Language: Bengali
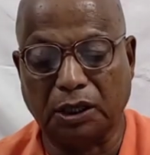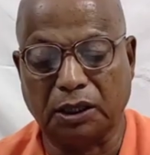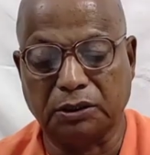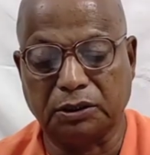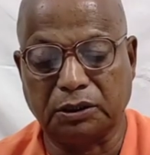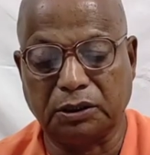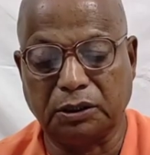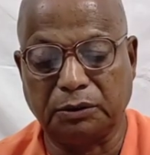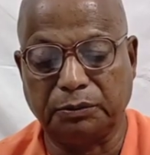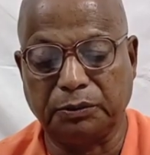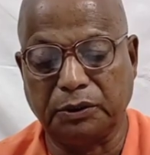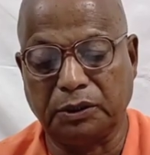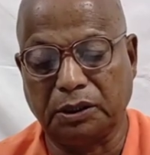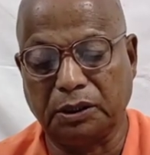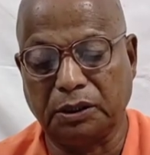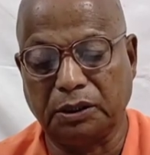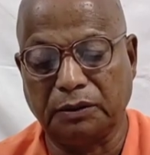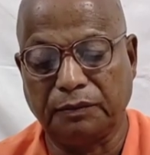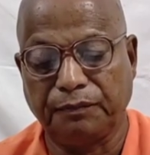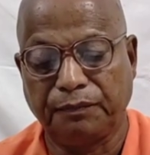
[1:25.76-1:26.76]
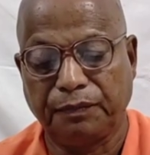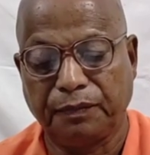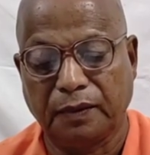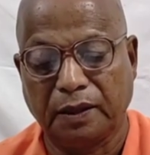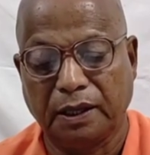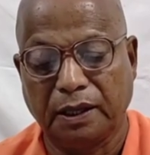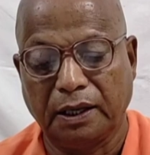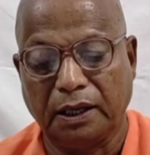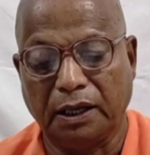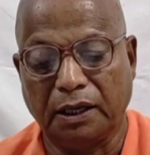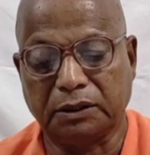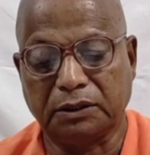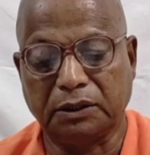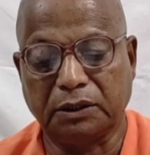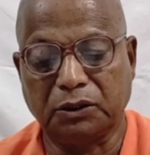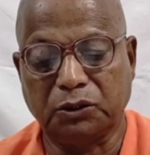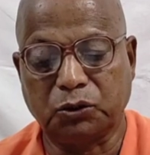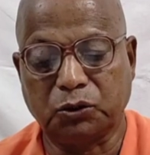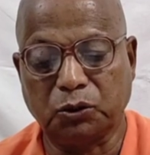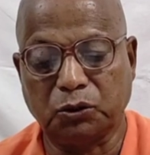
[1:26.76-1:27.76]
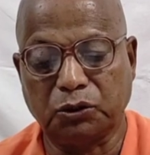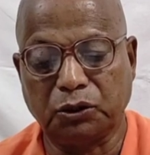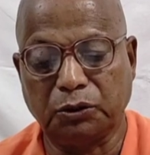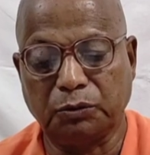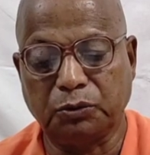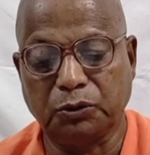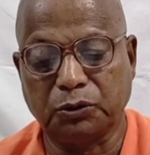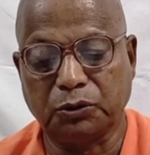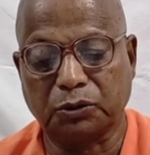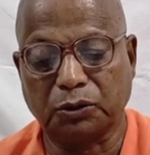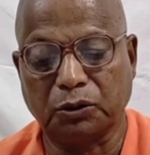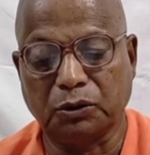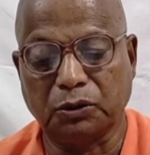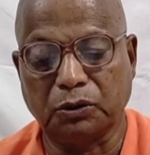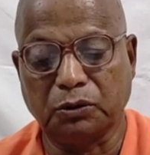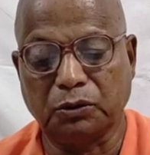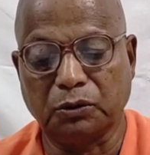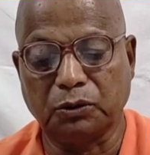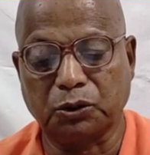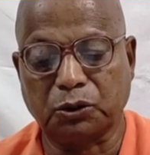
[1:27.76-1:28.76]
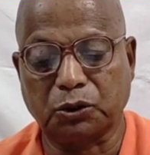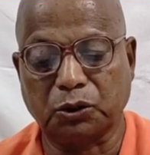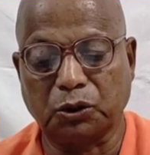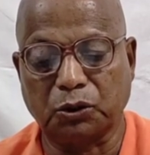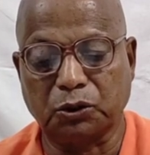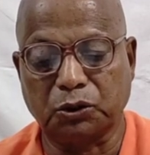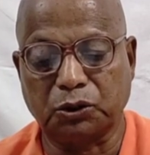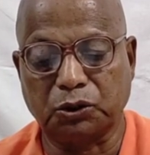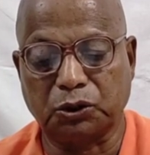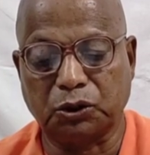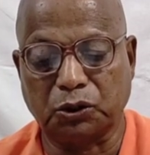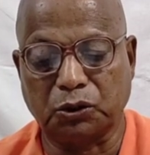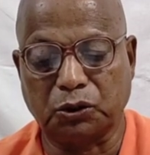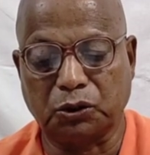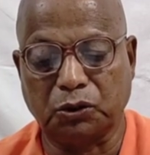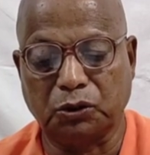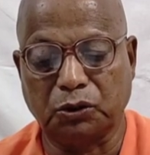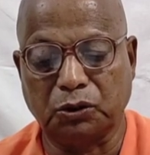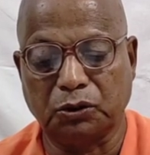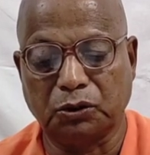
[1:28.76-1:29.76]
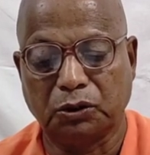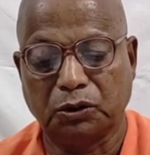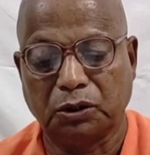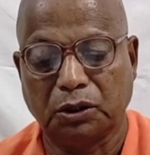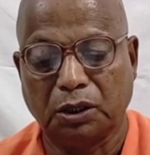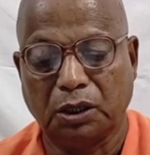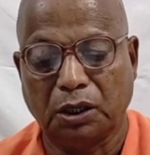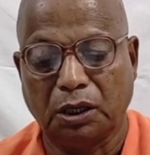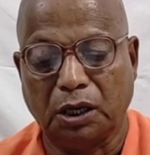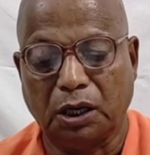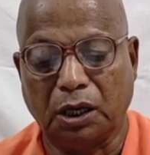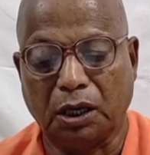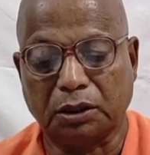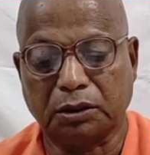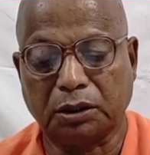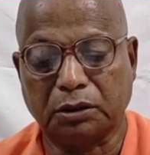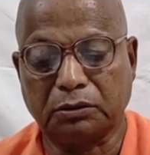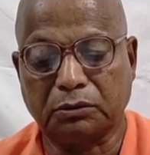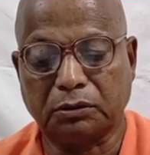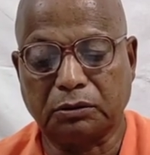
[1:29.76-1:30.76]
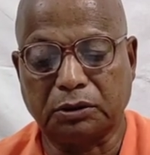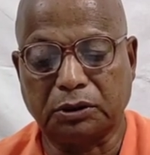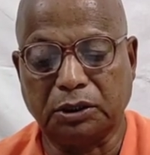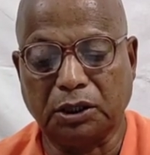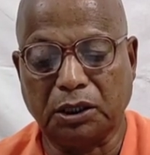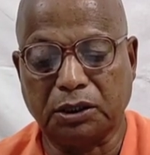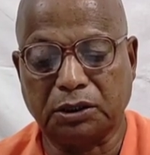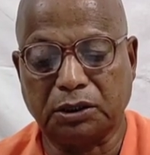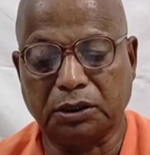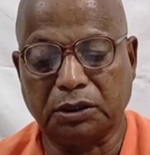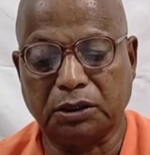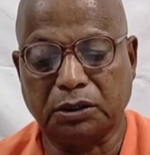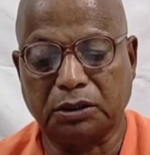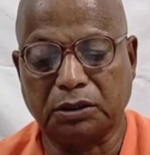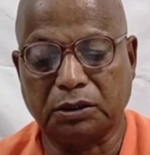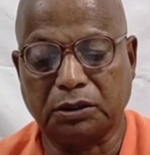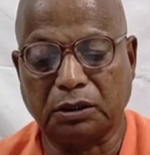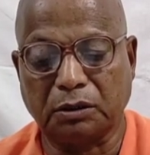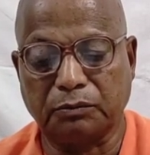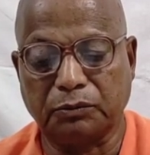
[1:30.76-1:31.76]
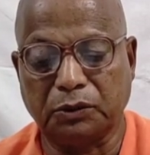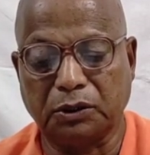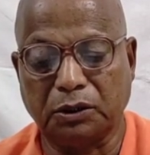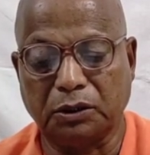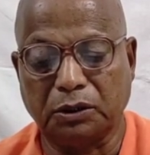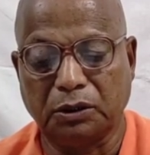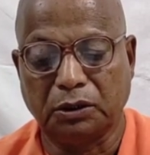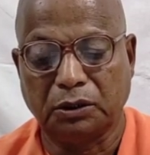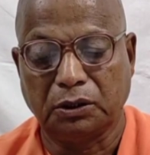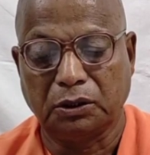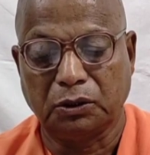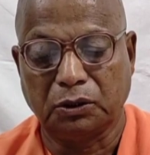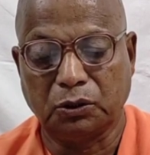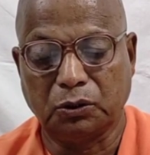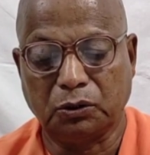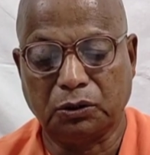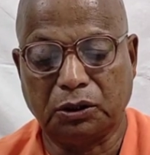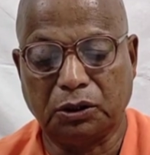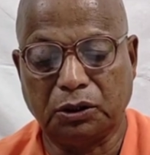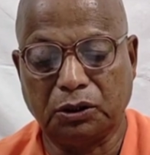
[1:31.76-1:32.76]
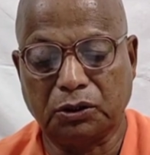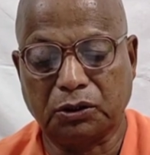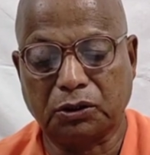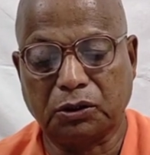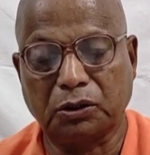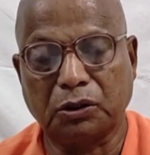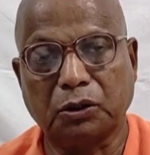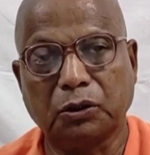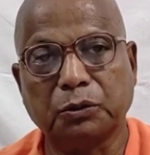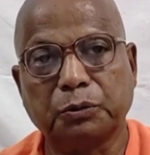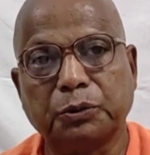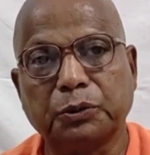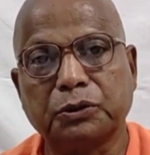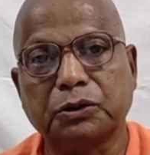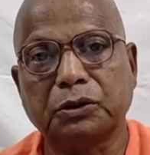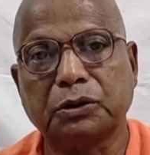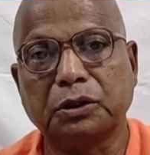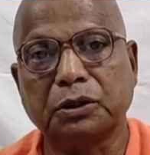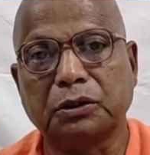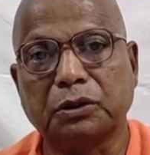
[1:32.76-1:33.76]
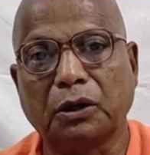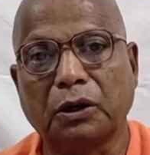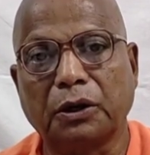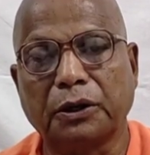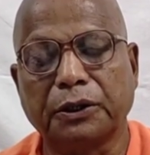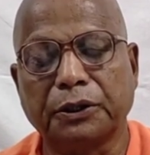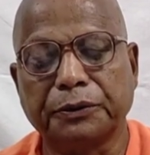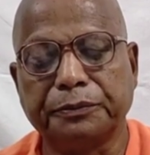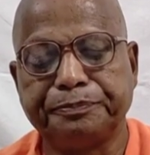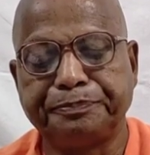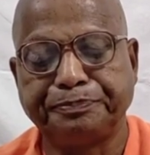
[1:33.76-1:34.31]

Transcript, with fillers: জানতে পেরে একদিন শশীভূষণ ও শরৎচন্দ্র আঠারোশো তিরাশি খ্রিস্টাব্দে দক্ষিণেশ্বরে উপস্থিত হন